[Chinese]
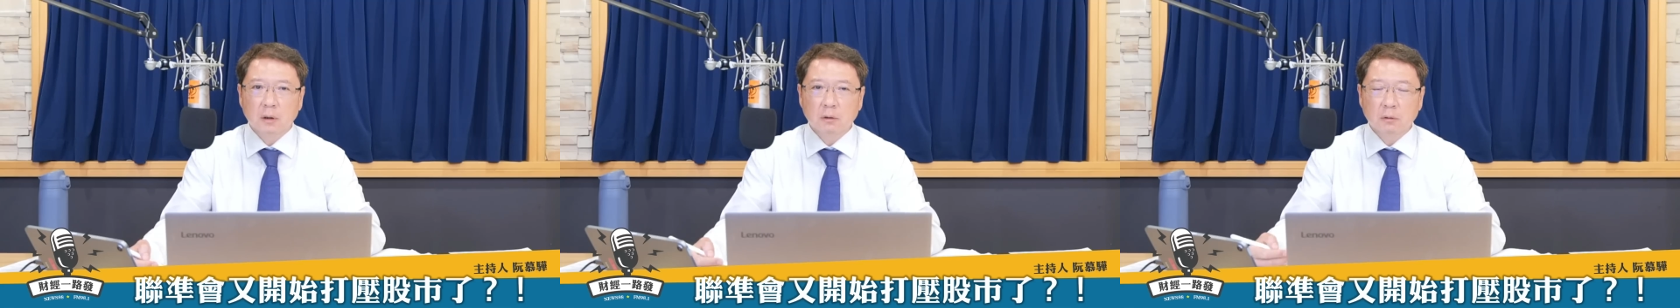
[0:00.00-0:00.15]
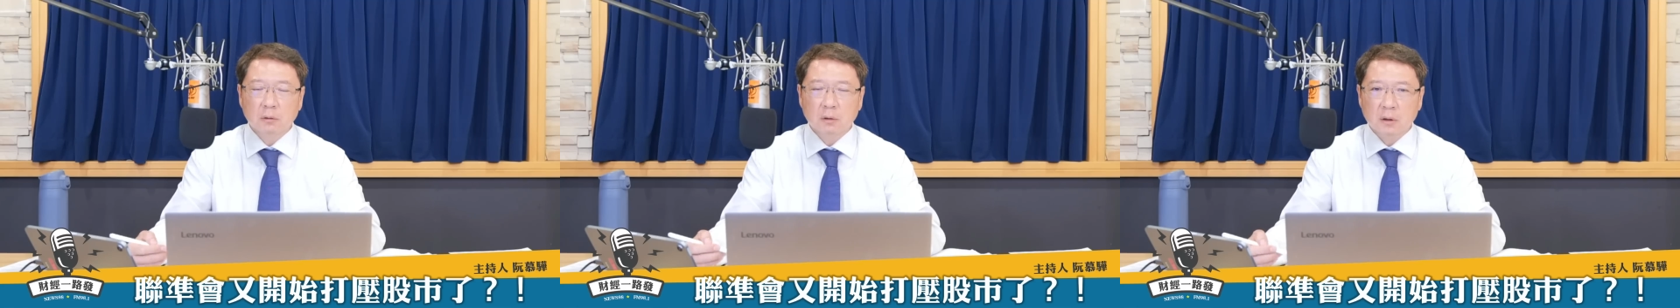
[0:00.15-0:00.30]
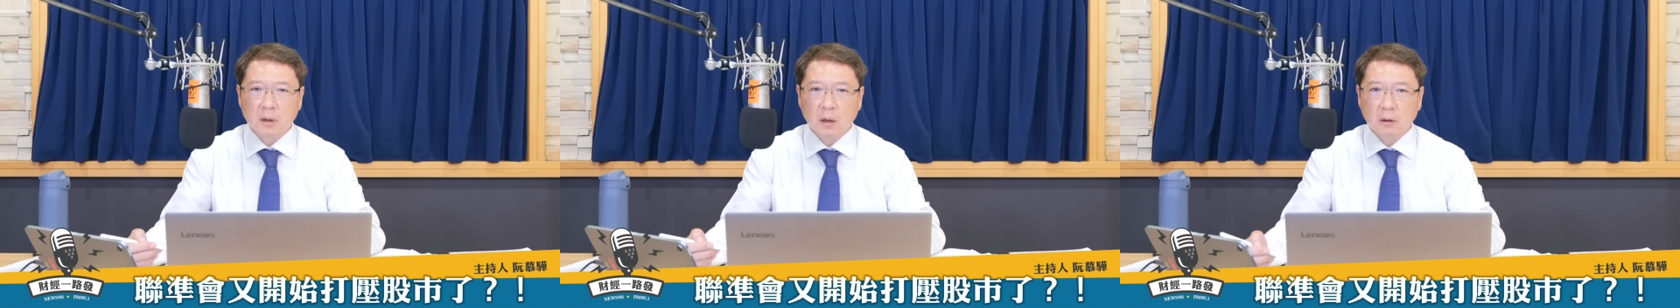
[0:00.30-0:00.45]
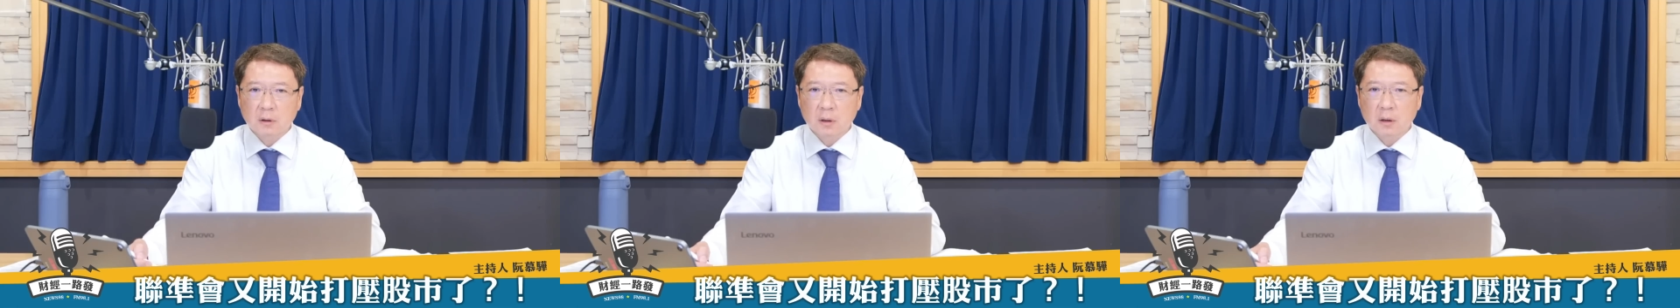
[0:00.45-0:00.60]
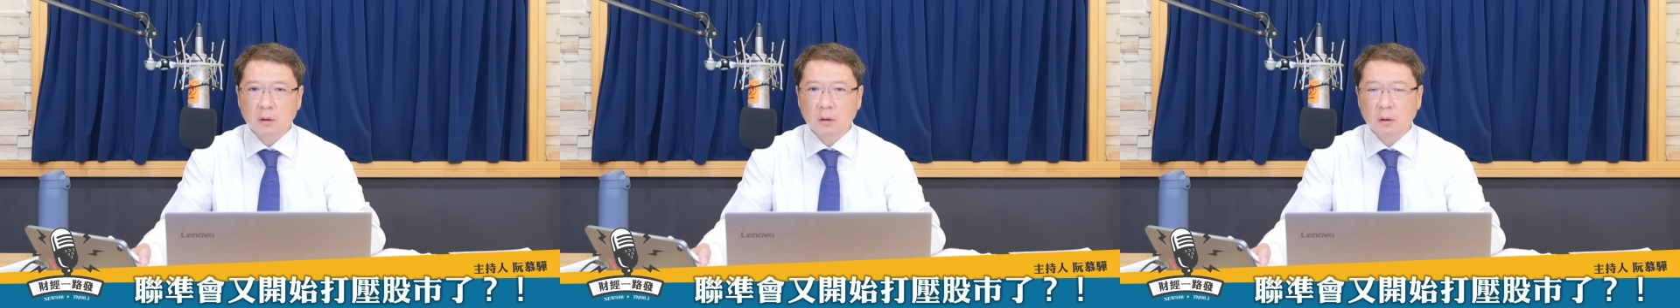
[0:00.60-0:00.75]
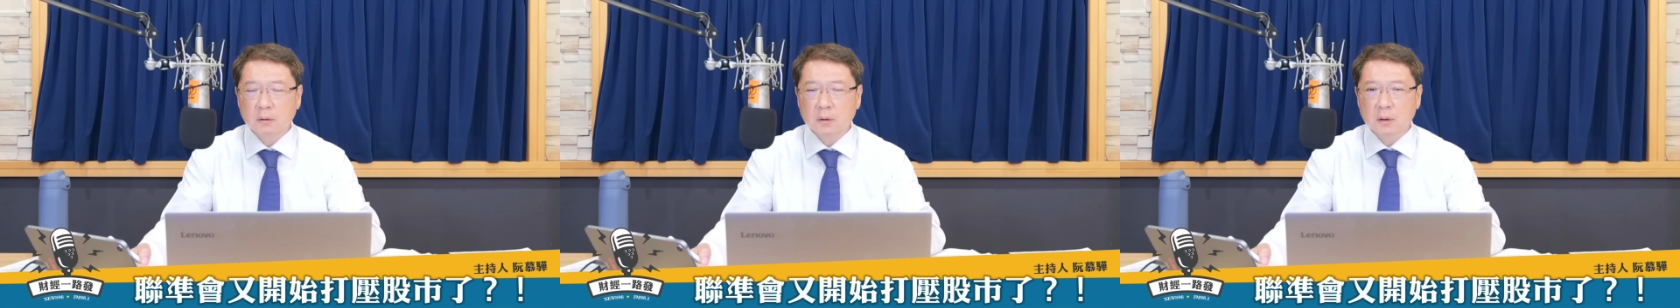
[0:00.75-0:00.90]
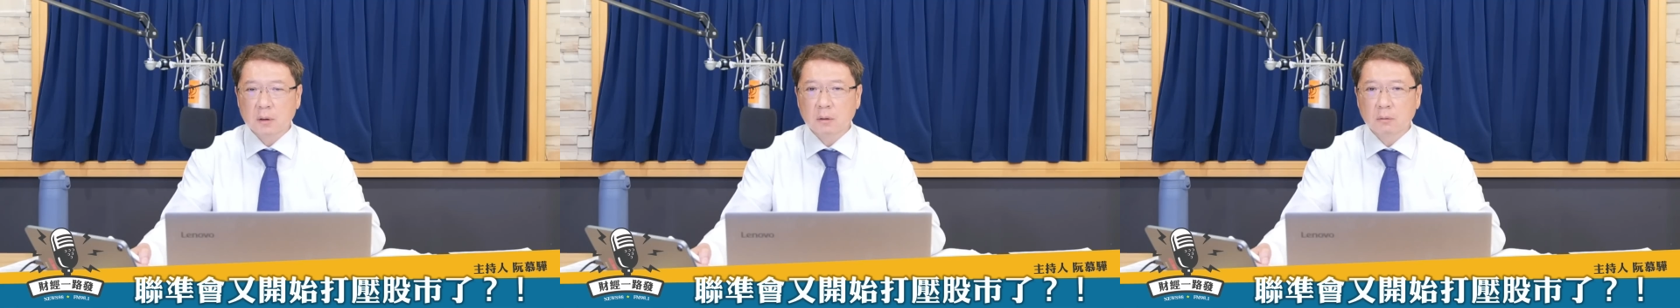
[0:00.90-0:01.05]
又去炒这些
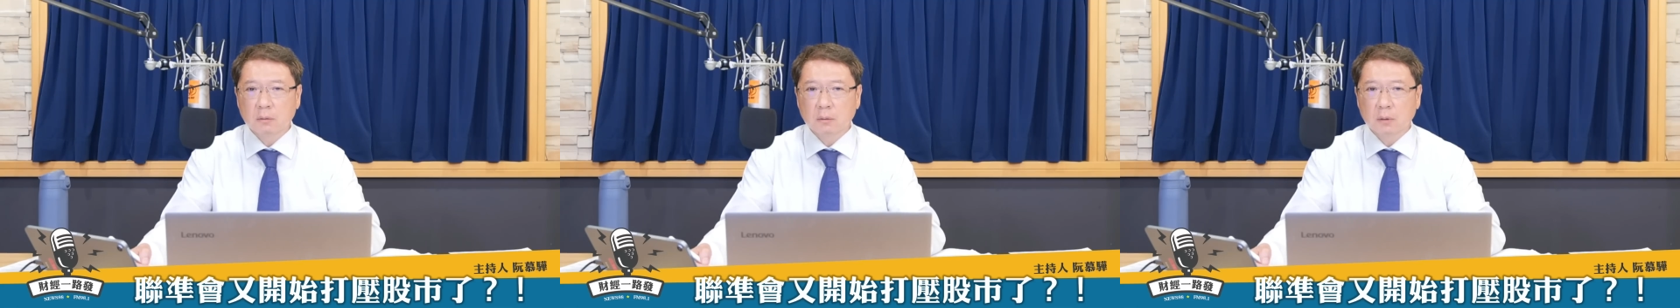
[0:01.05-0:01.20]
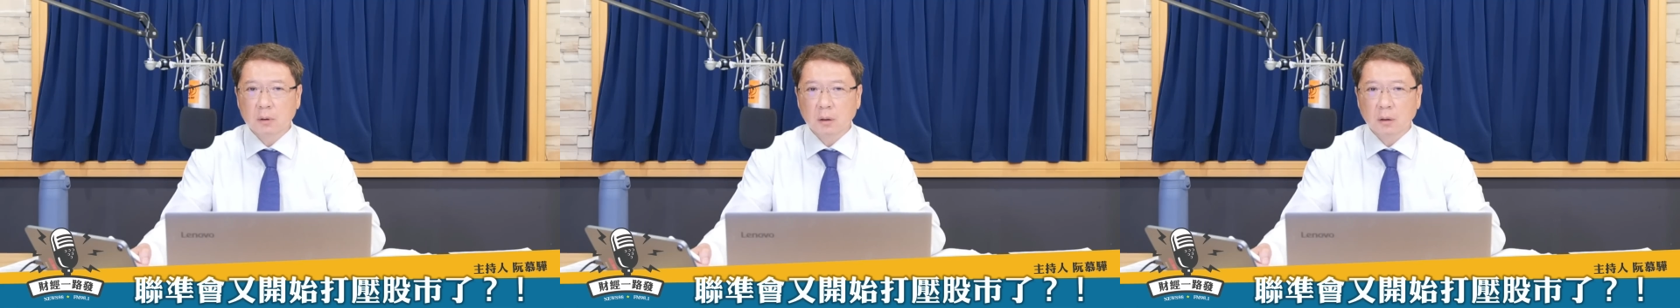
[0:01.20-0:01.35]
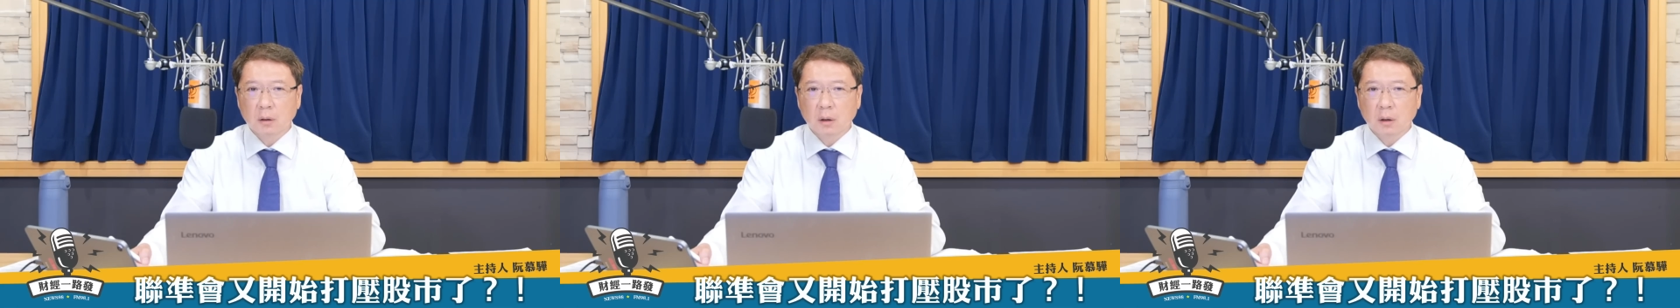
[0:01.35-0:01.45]
投机股了。